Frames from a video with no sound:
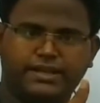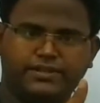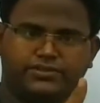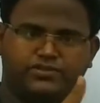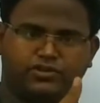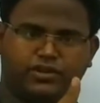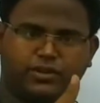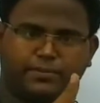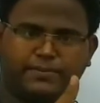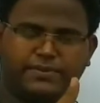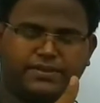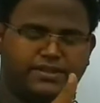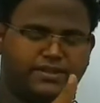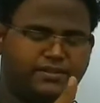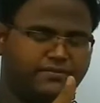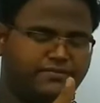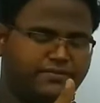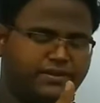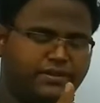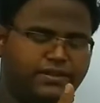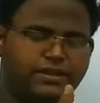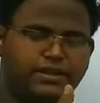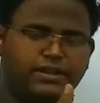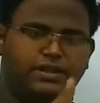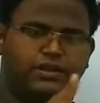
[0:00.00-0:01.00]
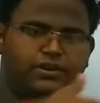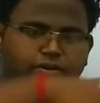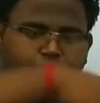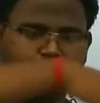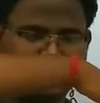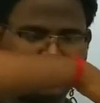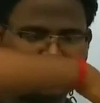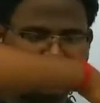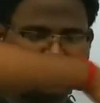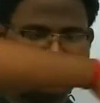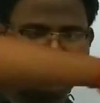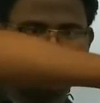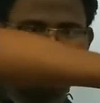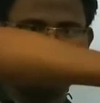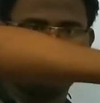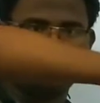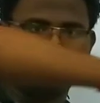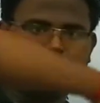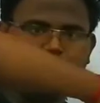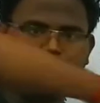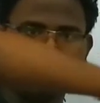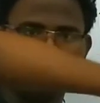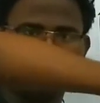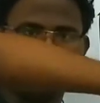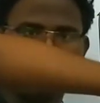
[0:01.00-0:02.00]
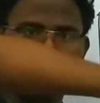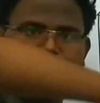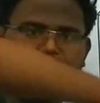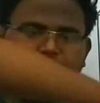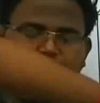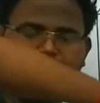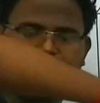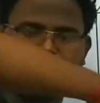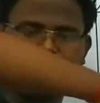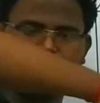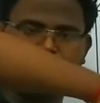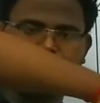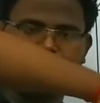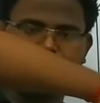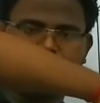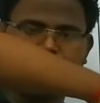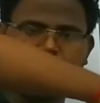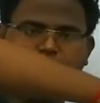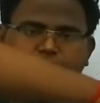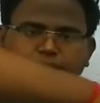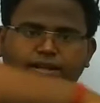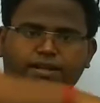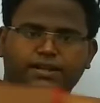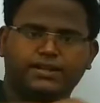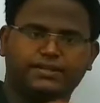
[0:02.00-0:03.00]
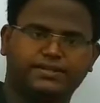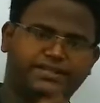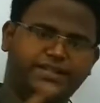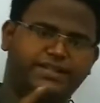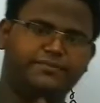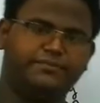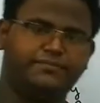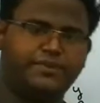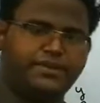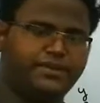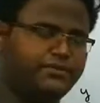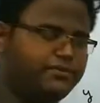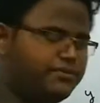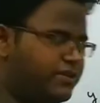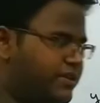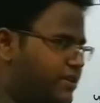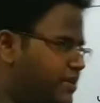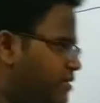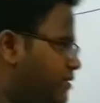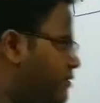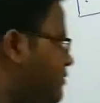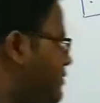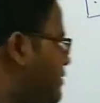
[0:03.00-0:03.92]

ठीक है जो आपकी तरफ है और एक ये ये वाला प्लेन तीन प्लेन हो